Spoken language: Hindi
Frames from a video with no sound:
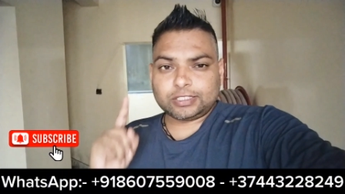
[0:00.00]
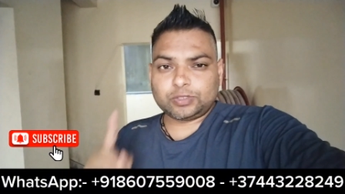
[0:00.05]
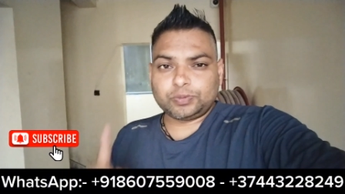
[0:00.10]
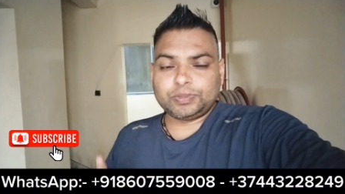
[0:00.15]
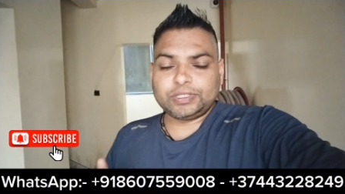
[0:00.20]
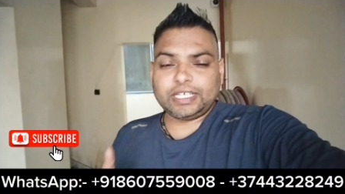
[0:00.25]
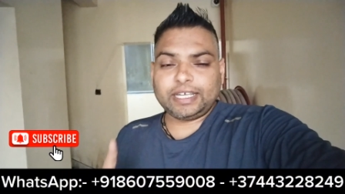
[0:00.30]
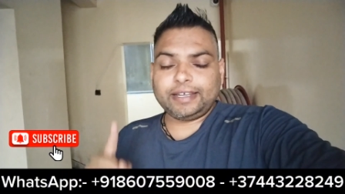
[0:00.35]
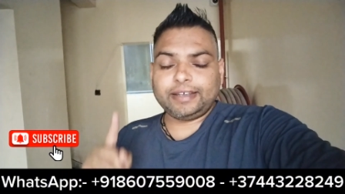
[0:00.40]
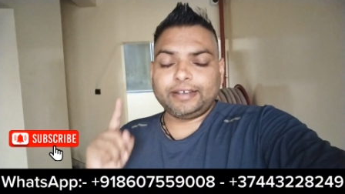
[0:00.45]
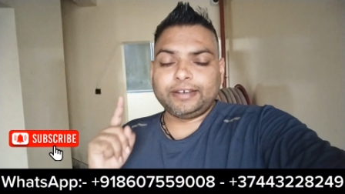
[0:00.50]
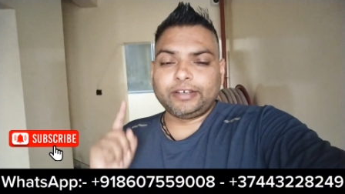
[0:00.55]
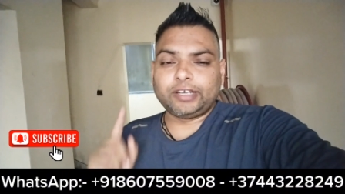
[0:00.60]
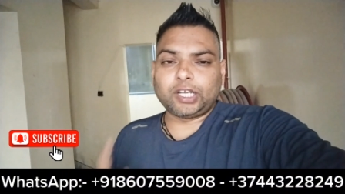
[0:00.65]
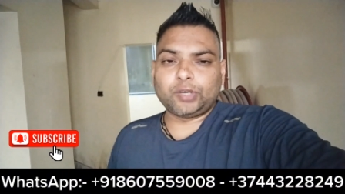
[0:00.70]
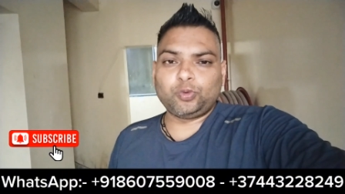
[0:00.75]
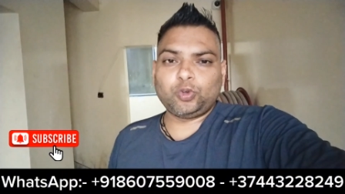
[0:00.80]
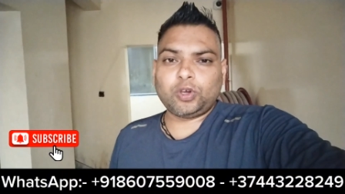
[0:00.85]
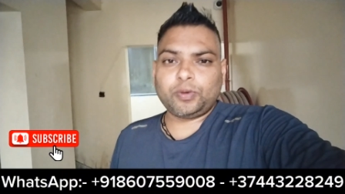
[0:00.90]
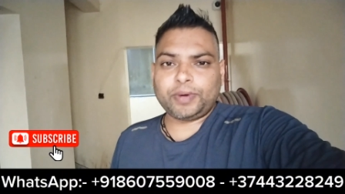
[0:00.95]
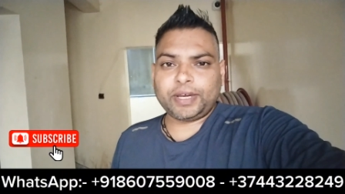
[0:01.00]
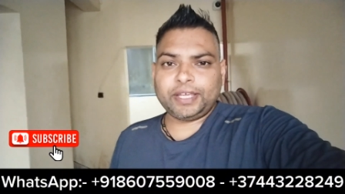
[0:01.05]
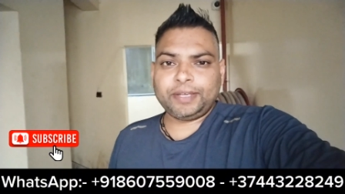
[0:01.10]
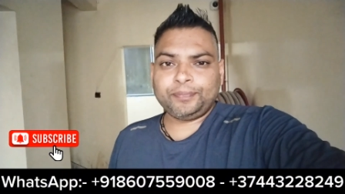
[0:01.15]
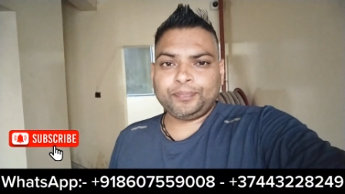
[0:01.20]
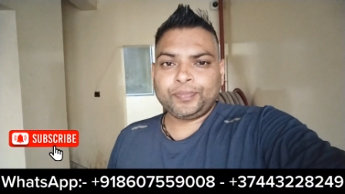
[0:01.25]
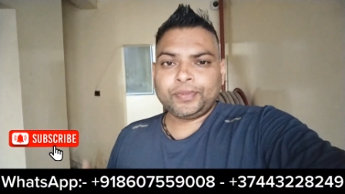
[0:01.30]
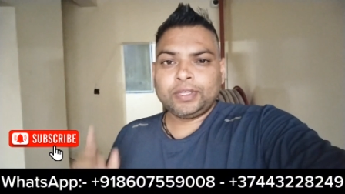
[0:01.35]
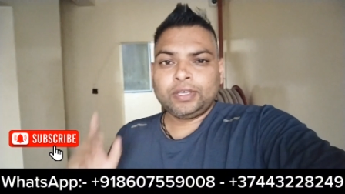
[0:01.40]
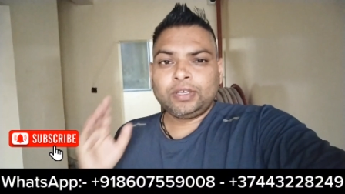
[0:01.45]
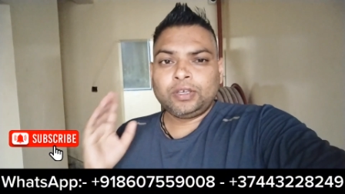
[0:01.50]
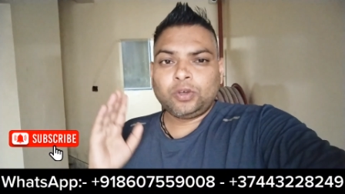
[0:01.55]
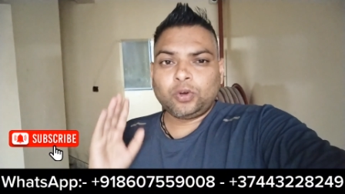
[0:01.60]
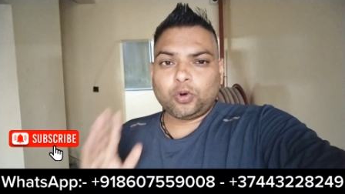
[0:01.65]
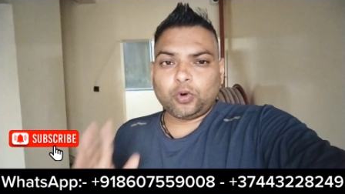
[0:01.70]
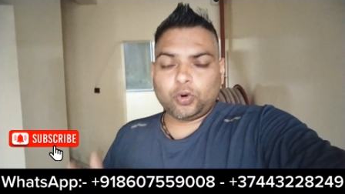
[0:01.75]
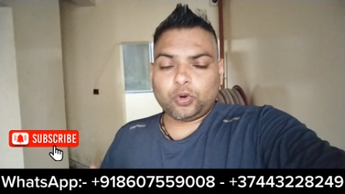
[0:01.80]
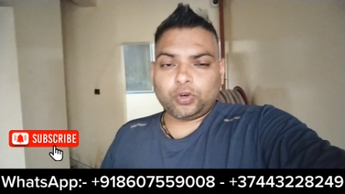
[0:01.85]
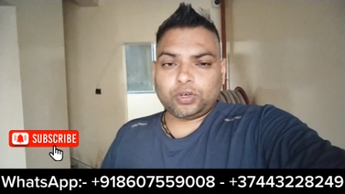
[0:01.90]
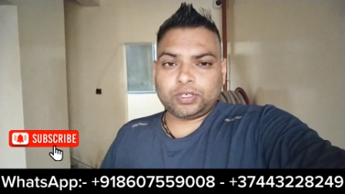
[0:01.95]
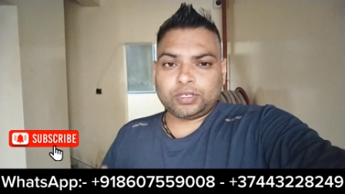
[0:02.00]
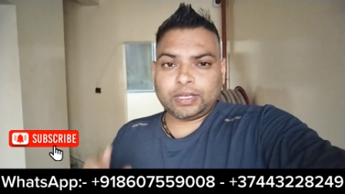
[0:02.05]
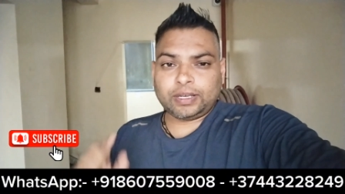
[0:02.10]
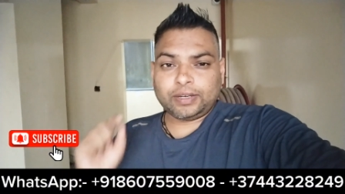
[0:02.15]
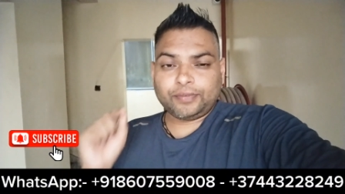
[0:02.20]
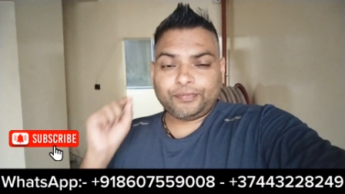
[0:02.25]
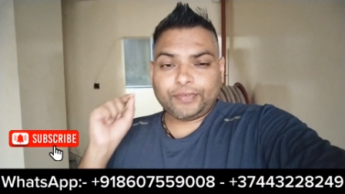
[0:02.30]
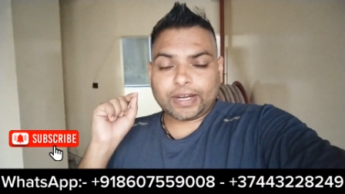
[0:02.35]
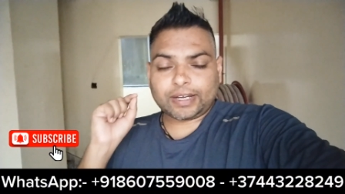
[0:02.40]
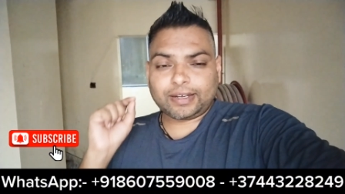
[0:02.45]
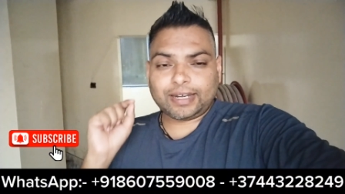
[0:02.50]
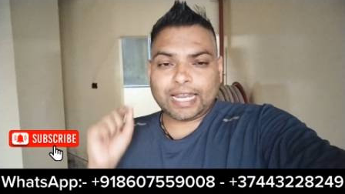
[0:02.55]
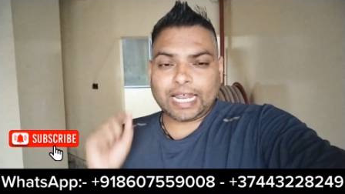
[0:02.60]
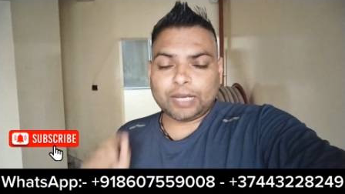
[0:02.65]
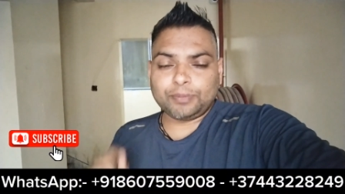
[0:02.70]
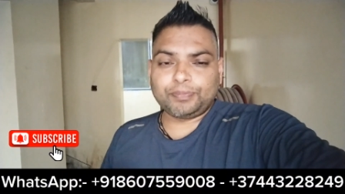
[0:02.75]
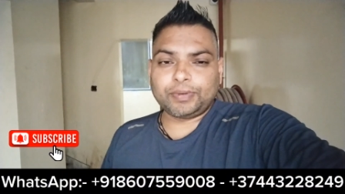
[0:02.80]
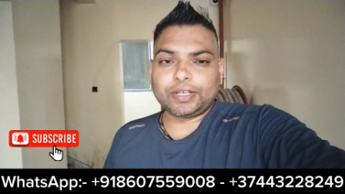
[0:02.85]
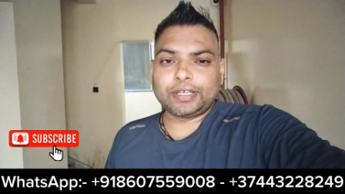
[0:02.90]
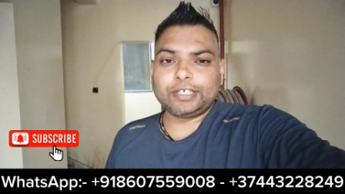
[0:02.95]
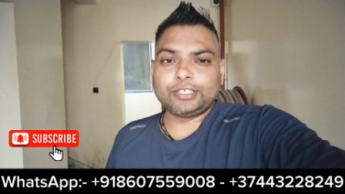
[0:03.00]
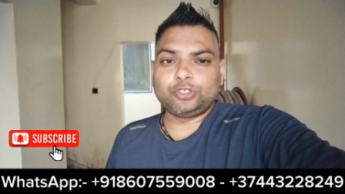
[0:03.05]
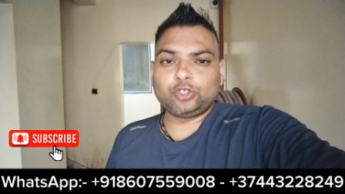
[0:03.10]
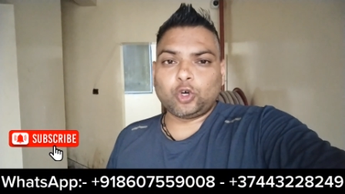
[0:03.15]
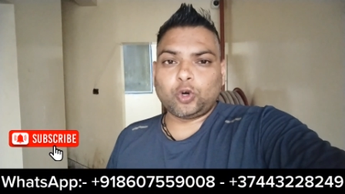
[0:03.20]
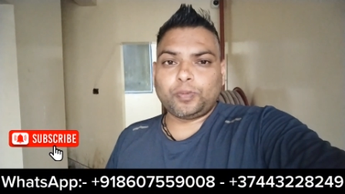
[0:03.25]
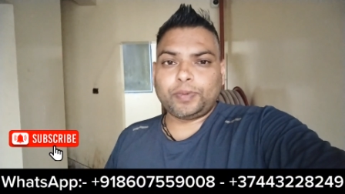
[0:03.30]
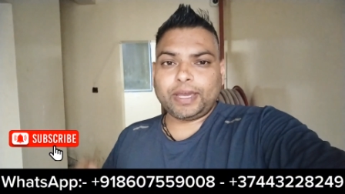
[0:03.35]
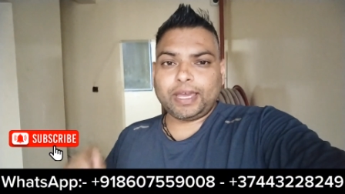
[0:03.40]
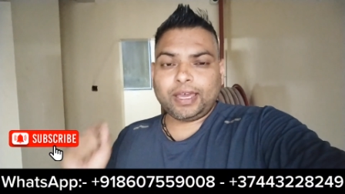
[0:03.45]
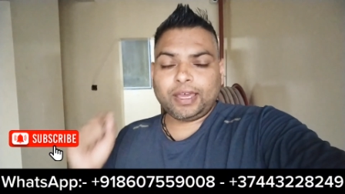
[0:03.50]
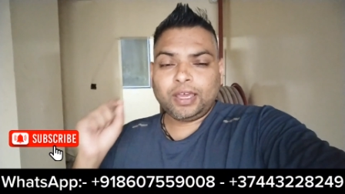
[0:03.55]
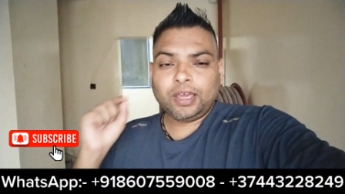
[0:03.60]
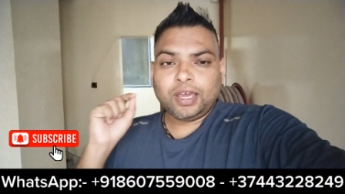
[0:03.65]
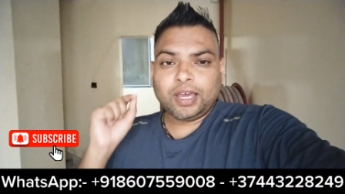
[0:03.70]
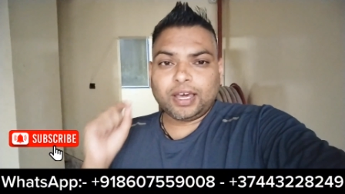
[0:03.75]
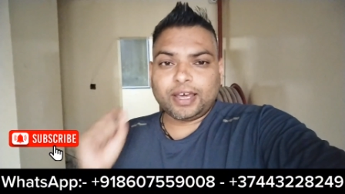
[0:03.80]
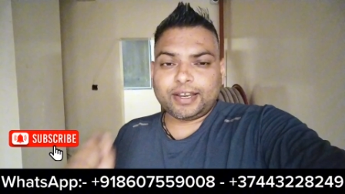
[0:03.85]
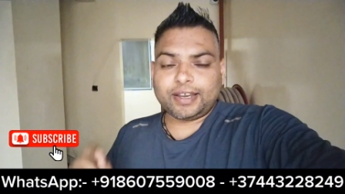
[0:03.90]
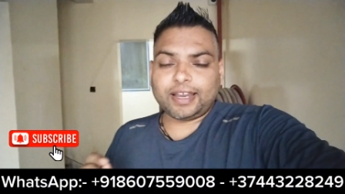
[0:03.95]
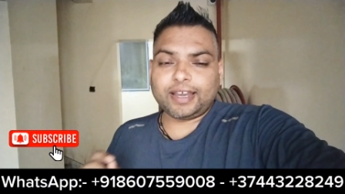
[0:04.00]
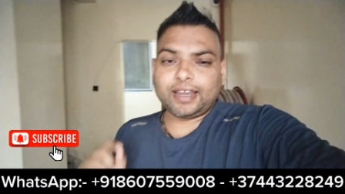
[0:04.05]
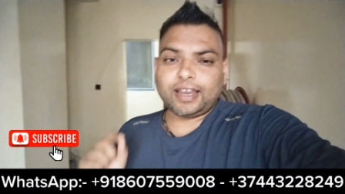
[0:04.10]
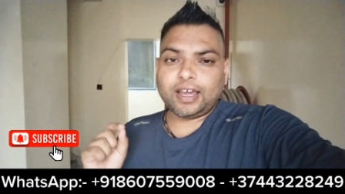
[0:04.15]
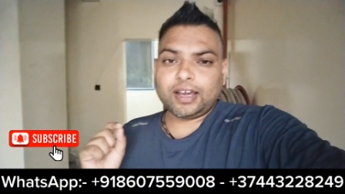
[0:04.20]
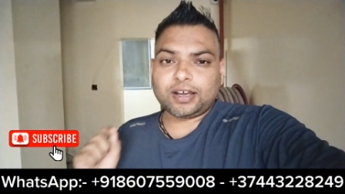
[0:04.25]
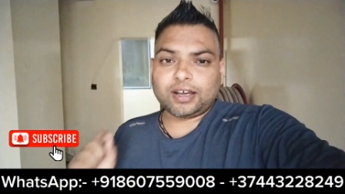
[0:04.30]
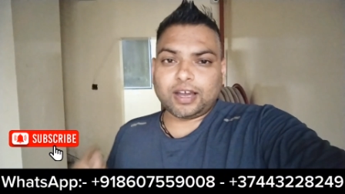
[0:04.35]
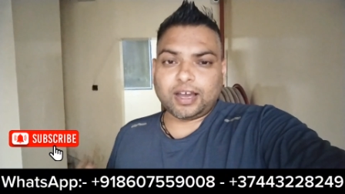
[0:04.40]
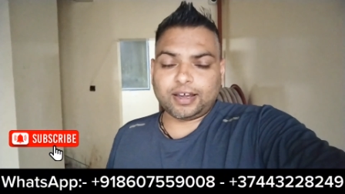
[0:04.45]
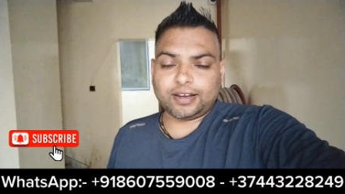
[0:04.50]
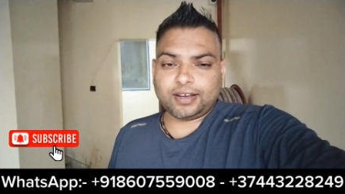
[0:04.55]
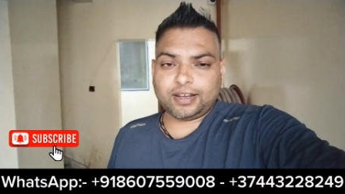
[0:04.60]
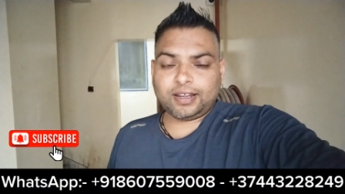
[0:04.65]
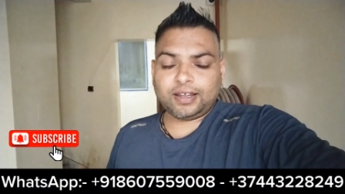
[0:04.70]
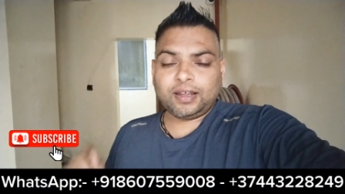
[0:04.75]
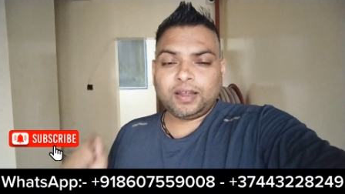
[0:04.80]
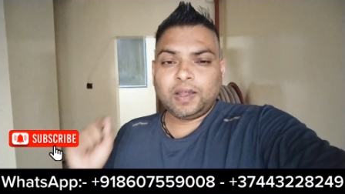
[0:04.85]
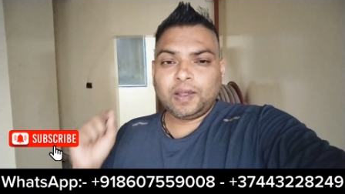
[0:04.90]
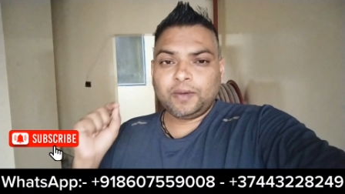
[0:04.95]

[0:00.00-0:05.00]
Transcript: दस बजे इंटरव्यू है भाई और फैक्ट्री हेल्पर की जॉब है रहना खाना